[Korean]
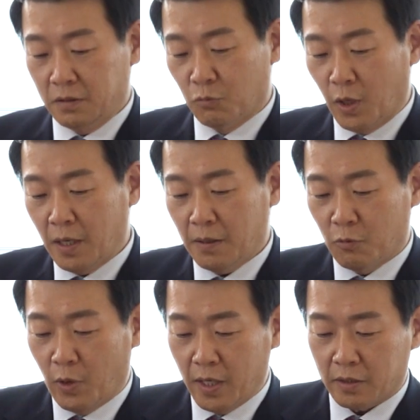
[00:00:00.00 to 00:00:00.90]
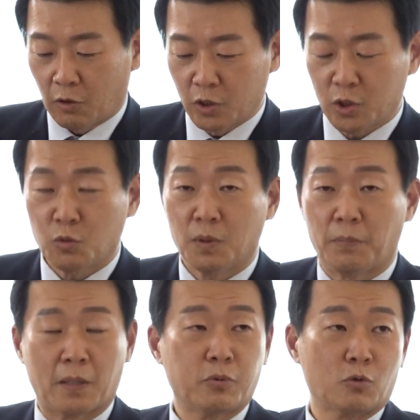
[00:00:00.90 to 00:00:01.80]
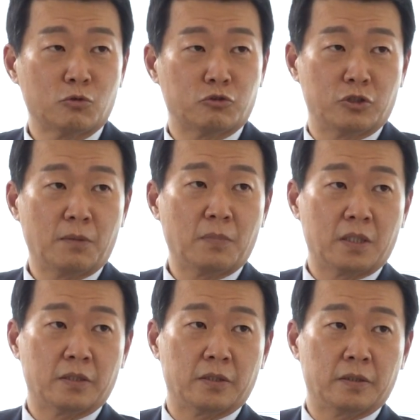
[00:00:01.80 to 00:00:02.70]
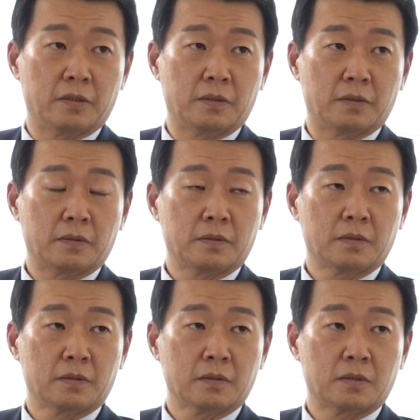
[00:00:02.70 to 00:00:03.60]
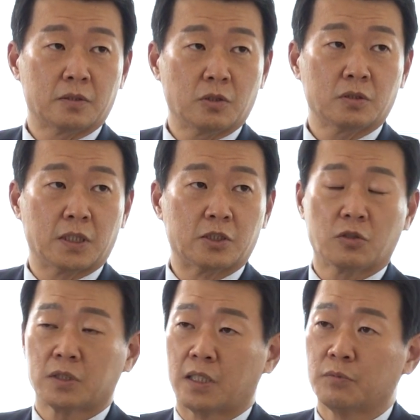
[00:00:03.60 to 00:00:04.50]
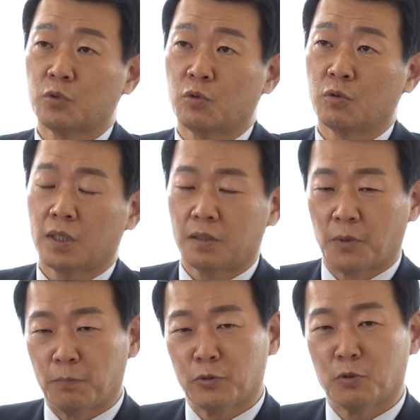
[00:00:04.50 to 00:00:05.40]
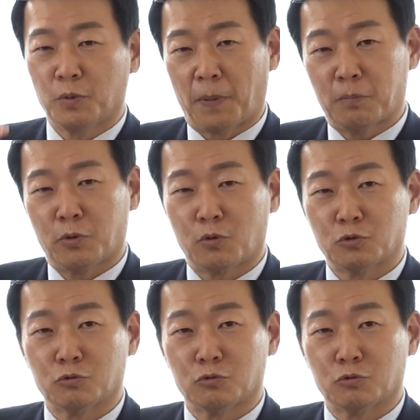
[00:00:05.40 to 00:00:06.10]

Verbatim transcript: 아니 왜, 왜 경기도만 백 퍼센트를 주냔 말이에요. 그렇죠? 재정 자립도가 몇 프로면 백 퍼센트를